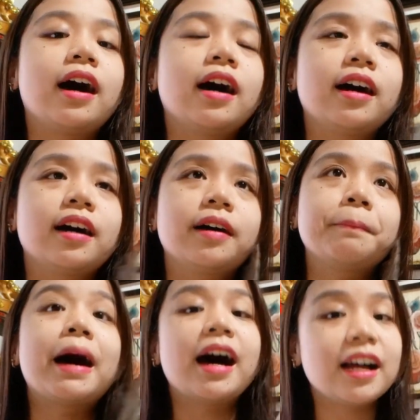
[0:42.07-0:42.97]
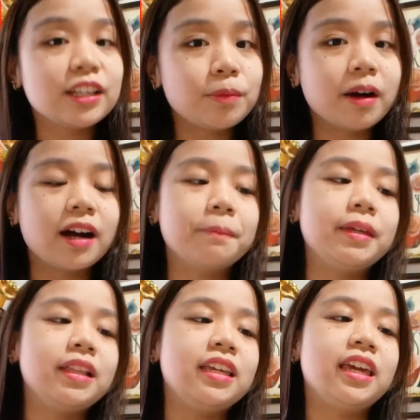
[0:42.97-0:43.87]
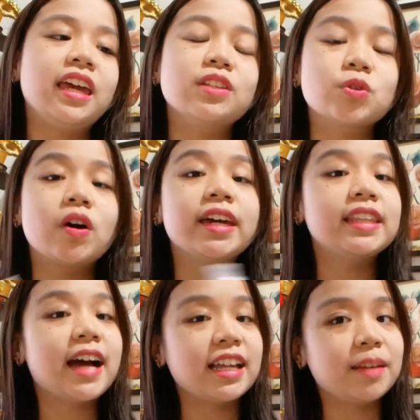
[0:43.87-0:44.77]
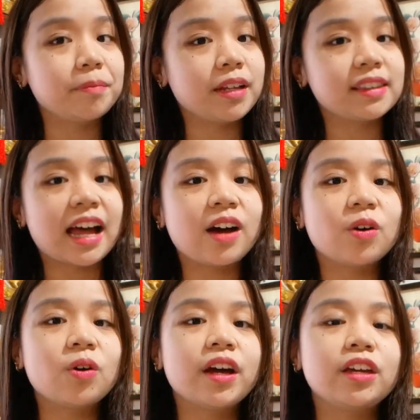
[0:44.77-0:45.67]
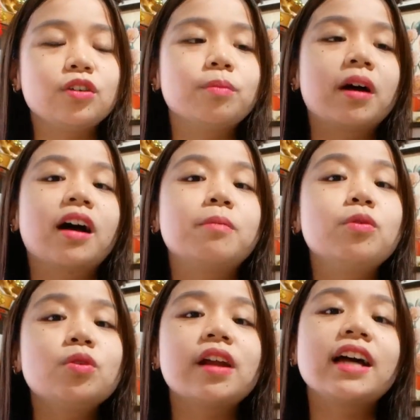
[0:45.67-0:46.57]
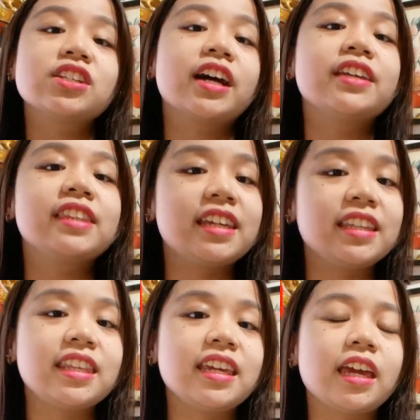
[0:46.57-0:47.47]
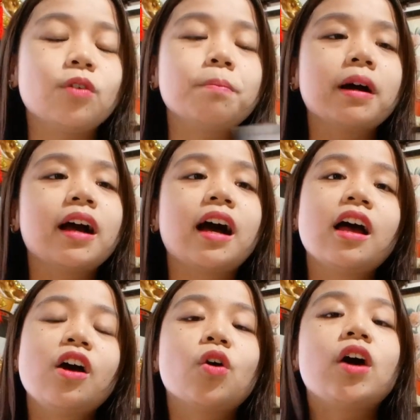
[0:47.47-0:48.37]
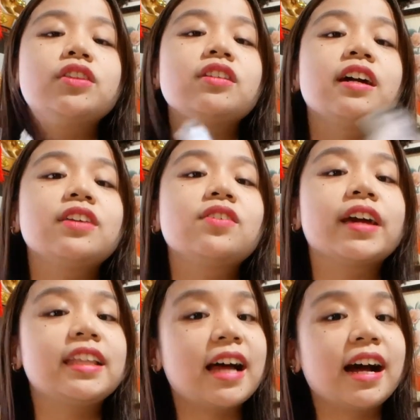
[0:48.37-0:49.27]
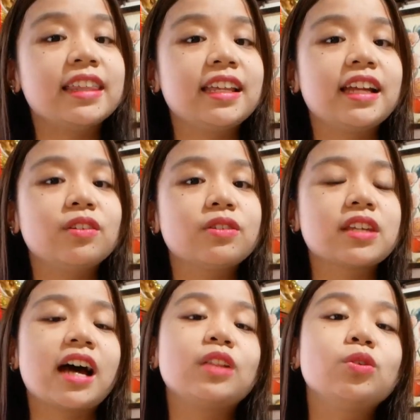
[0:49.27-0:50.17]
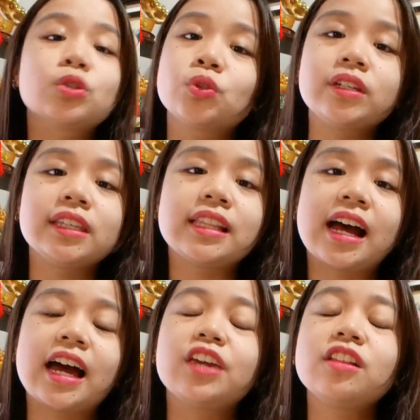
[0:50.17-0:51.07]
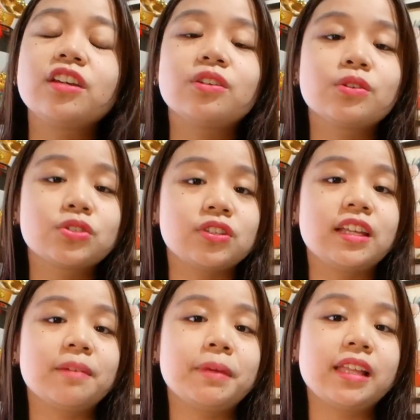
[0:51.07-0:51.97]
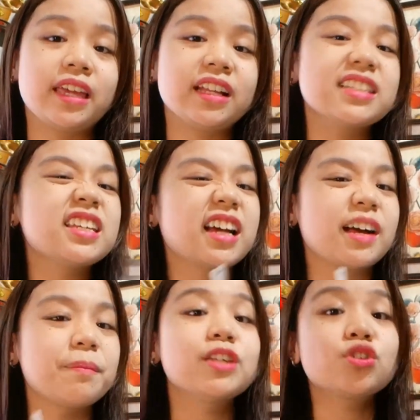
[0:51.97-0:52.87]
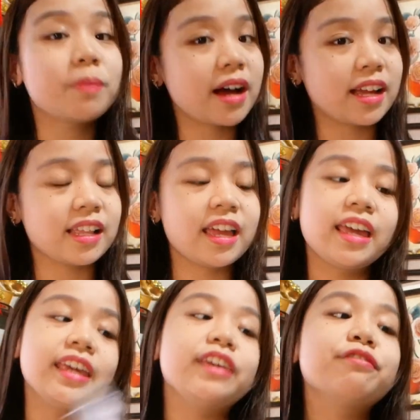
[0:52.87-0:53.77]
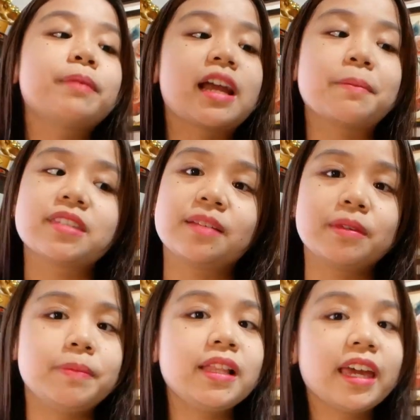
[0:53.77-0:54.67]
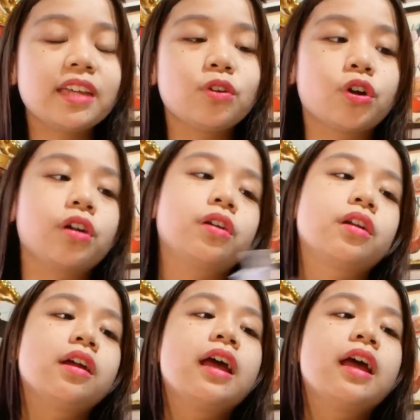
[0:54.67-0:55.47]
uh, mahal yung mga bilihin. So ang hinahanap ng tao ay yung mga mura, tsaka yung tingi-tingi. Kumbaga, kung ano lang yung kailangan nila doon sa lulutuin nila, ay lang yung gusto nilang bilhin. Kasi nga, medyo mahal if marami silang bibilhin or